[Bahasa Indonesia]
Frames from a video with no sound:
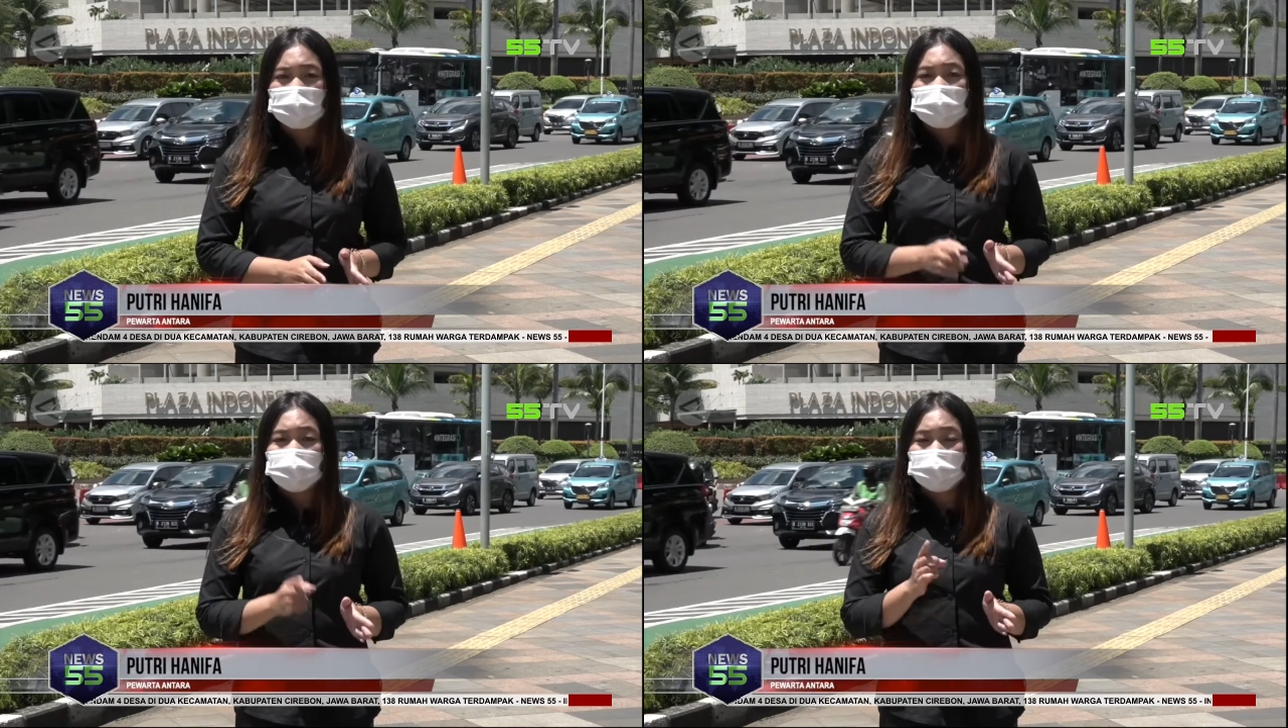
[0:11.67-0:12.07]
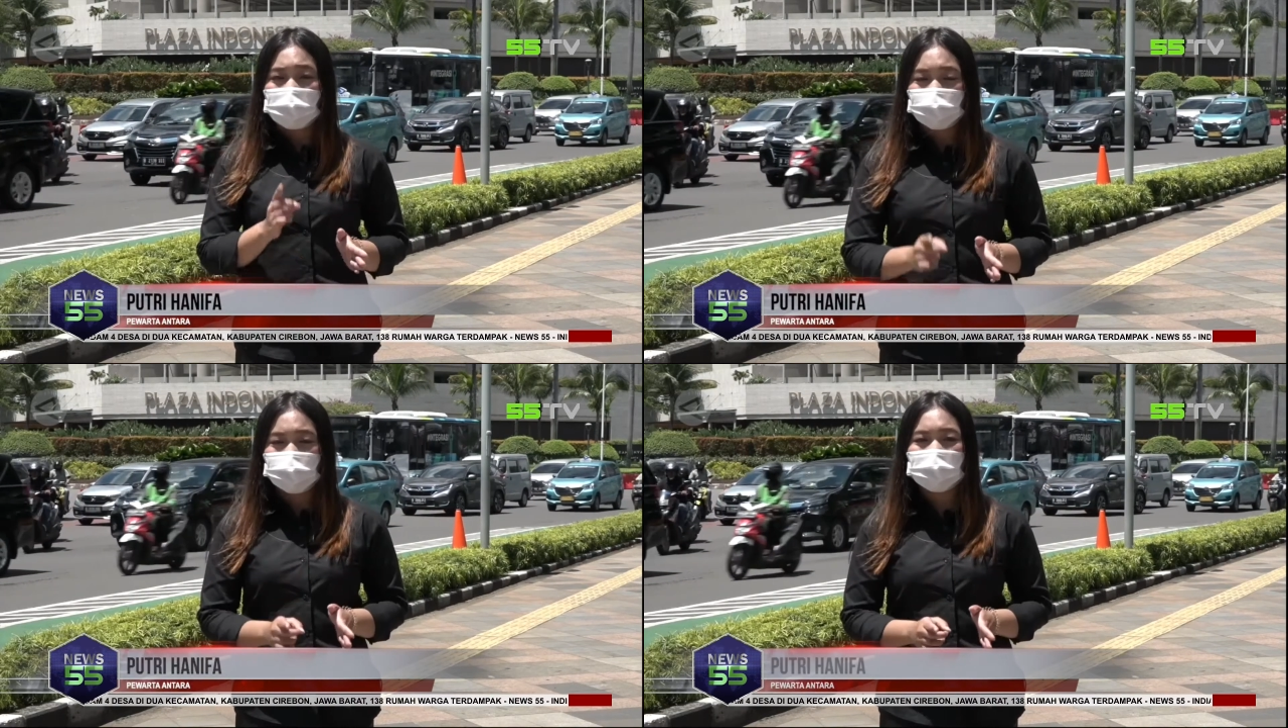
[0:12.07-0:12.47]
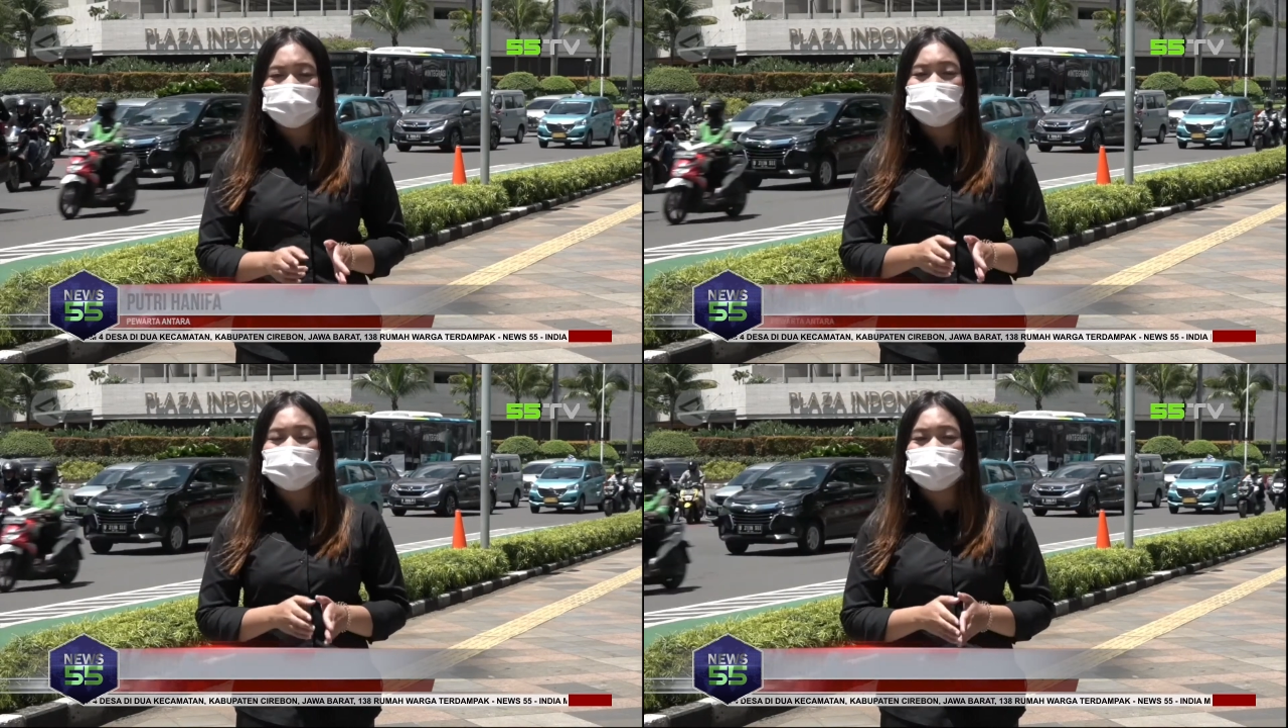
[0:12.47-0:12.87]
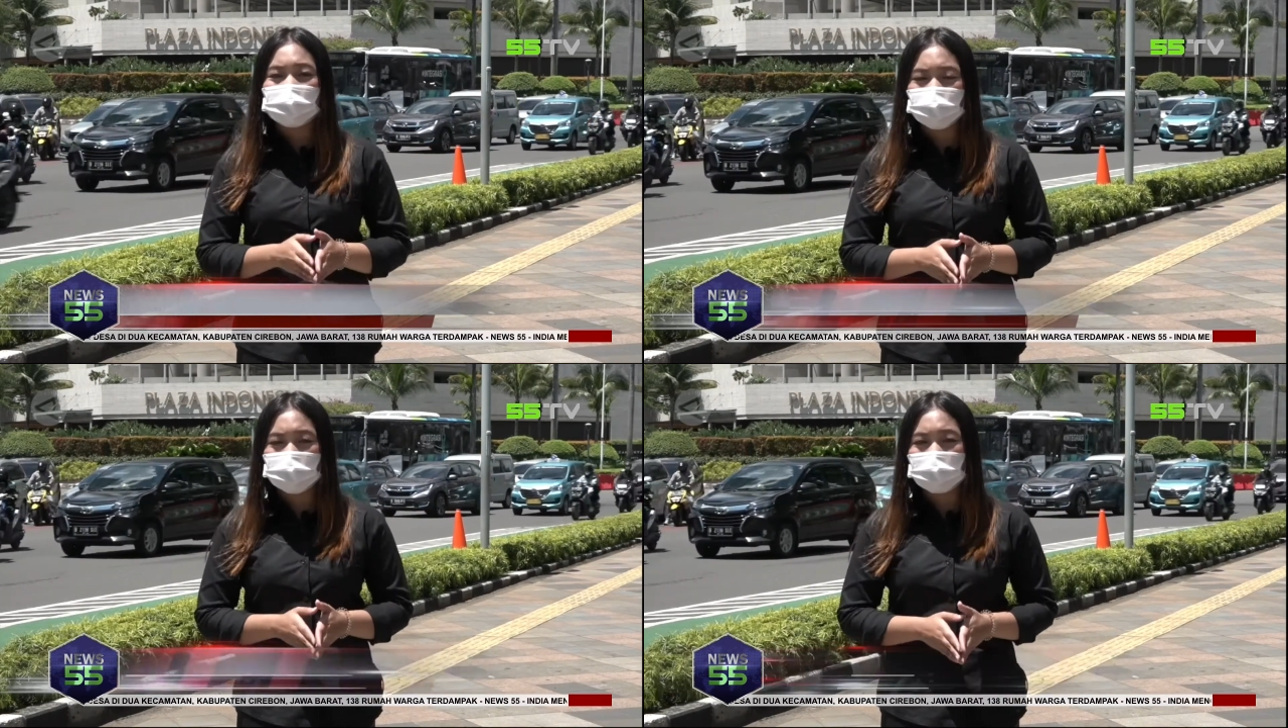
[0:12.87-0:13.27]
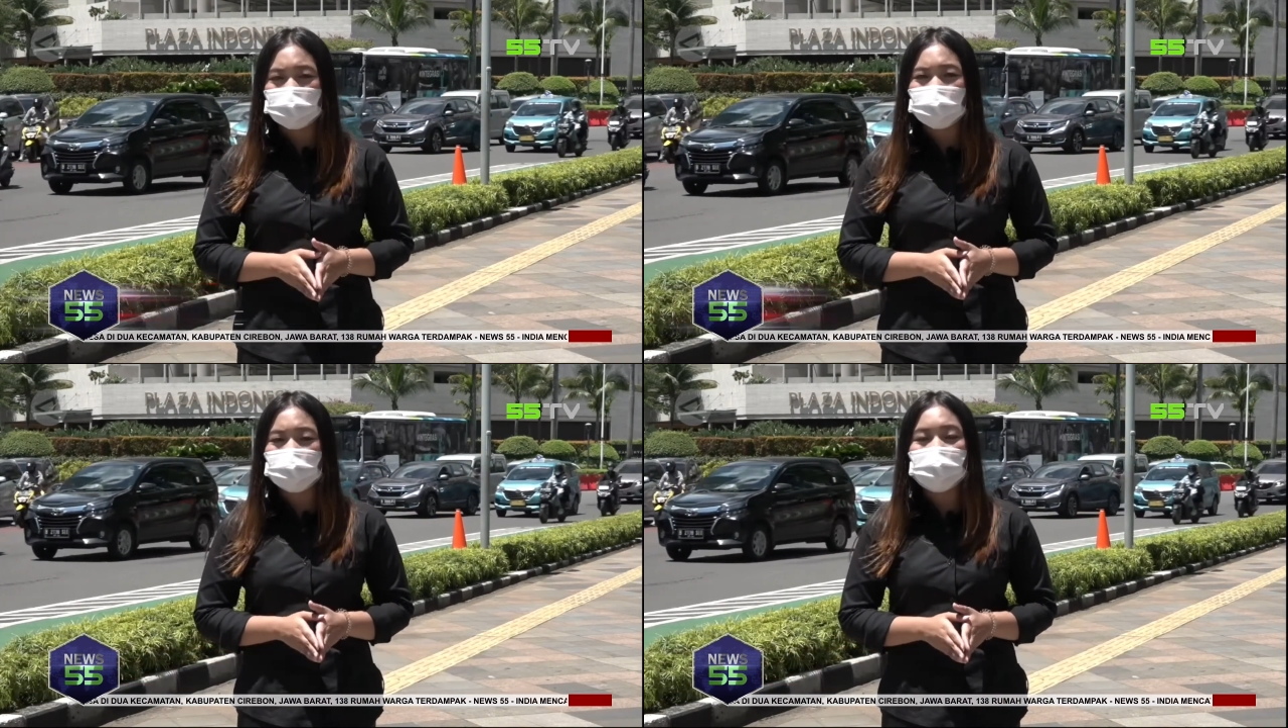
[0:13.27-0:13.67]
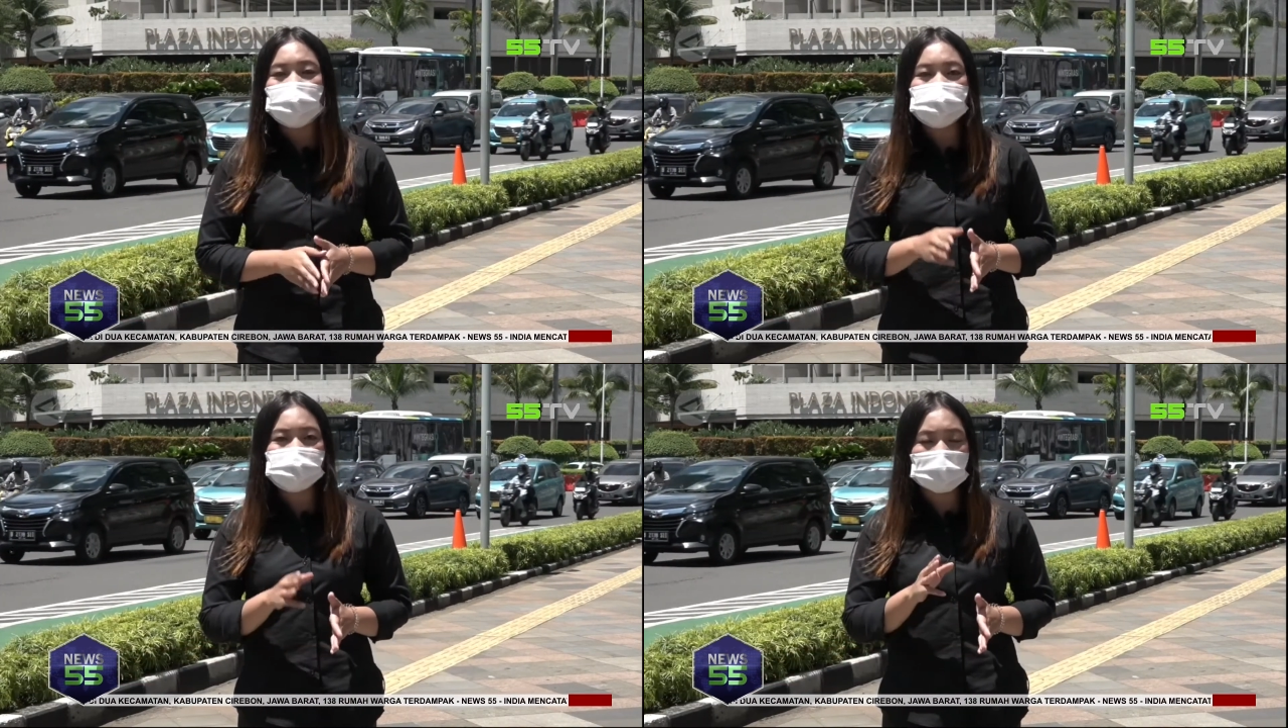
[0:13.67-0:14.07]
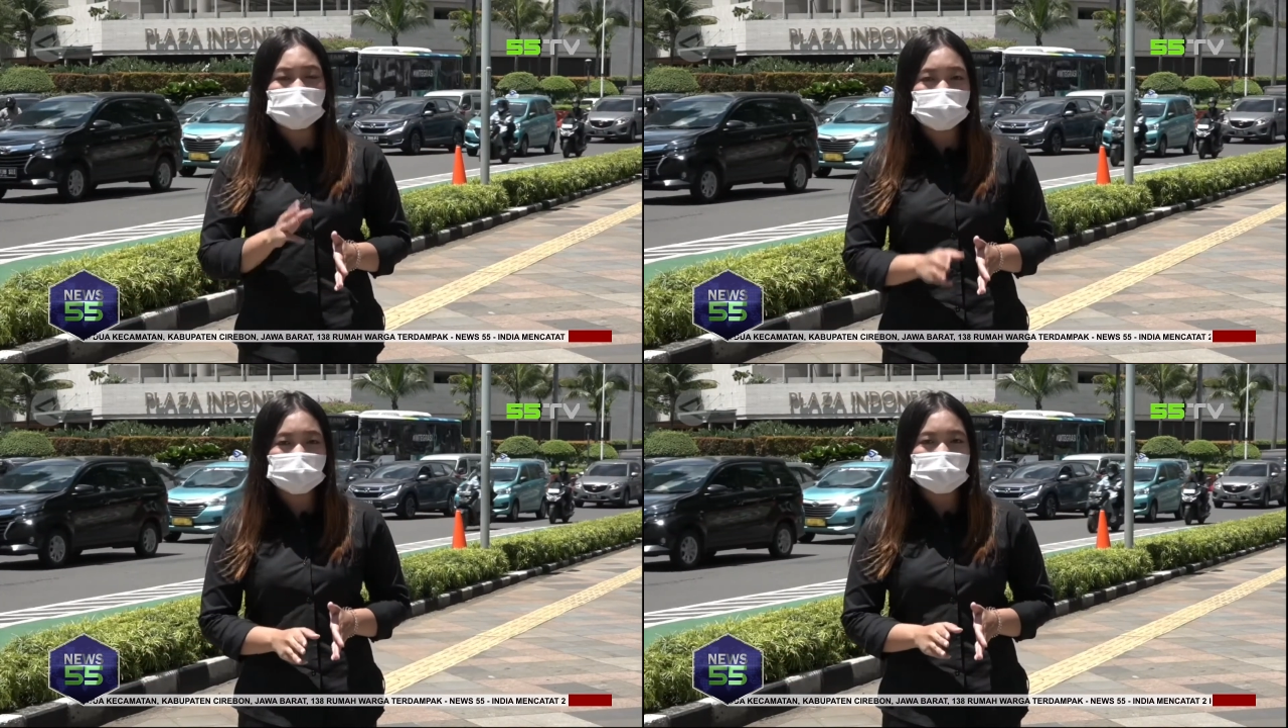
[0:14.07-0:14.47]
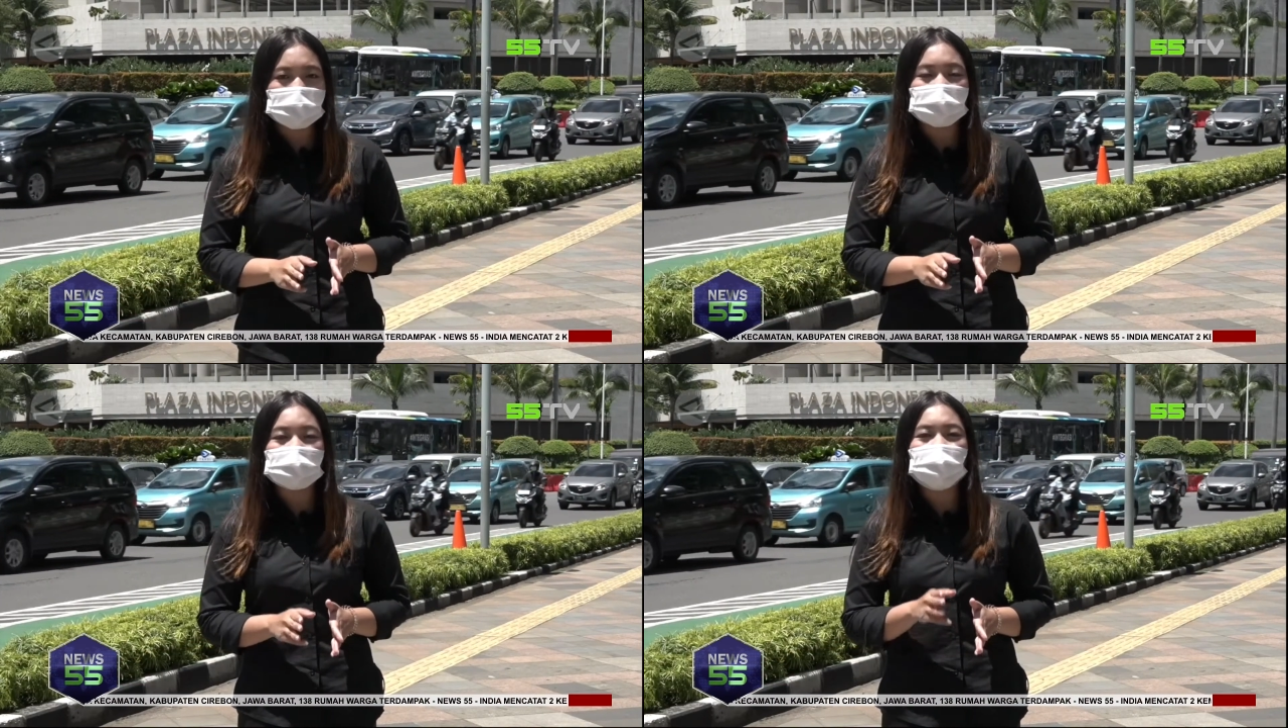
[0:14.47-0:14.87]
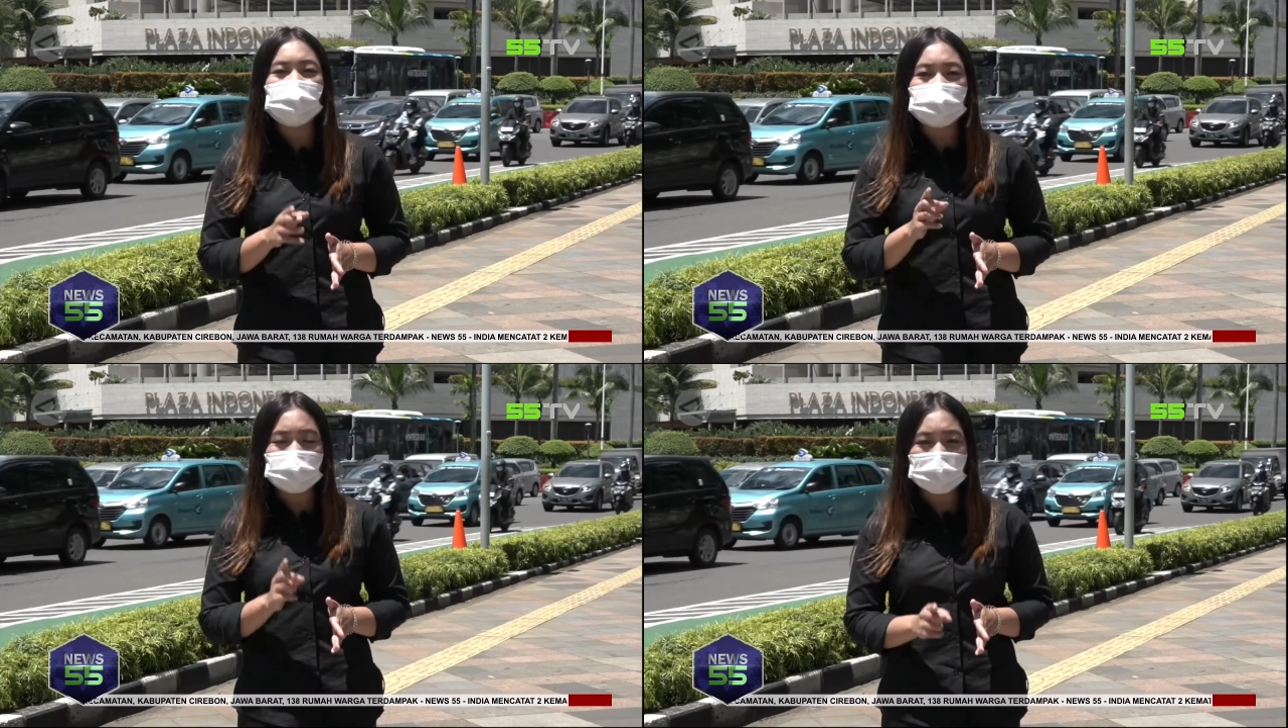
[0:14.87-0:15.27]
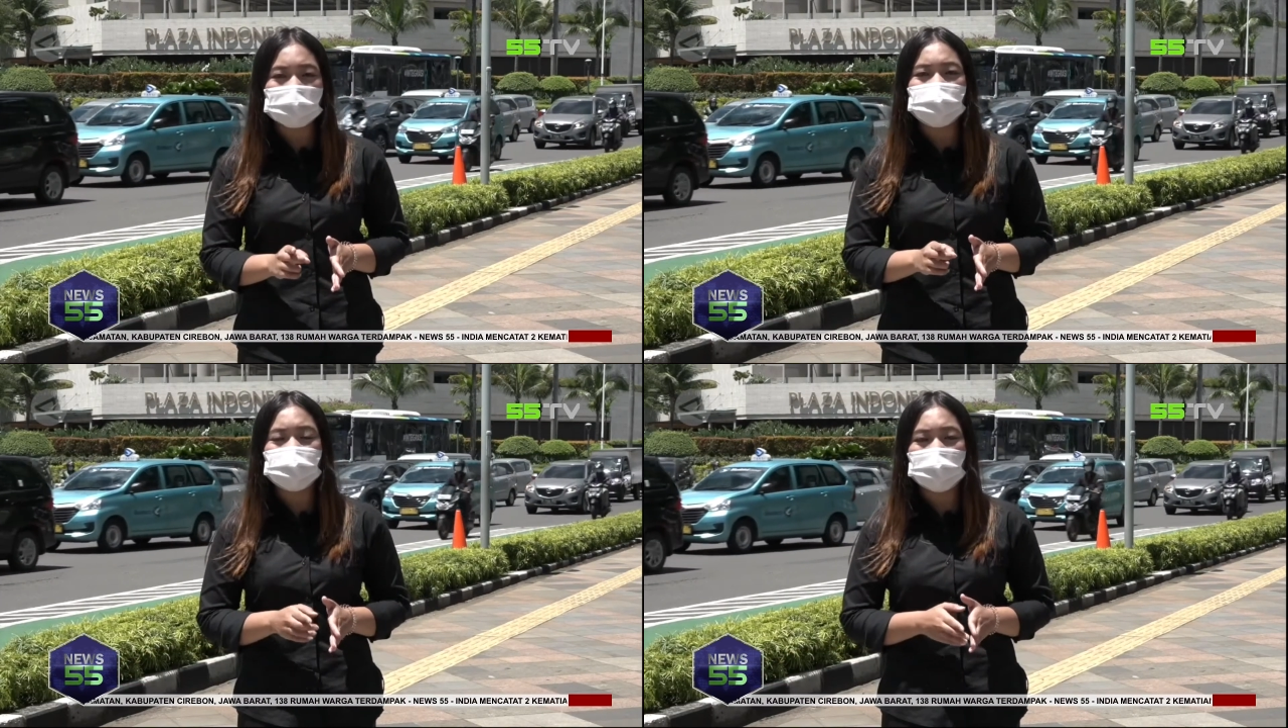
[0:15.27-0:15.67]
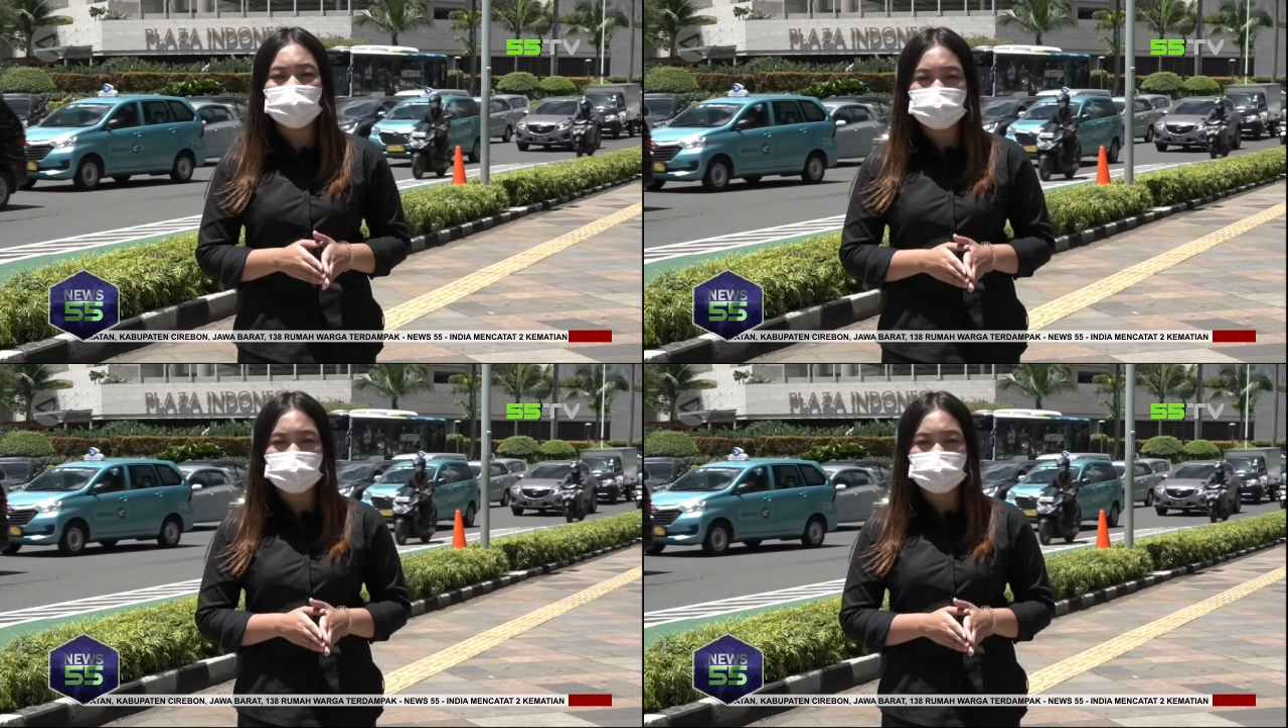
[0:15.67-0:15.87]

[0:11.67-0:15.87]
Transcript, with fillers: Melalui Peraturan Gubernur Nomor 93 Tahun 2021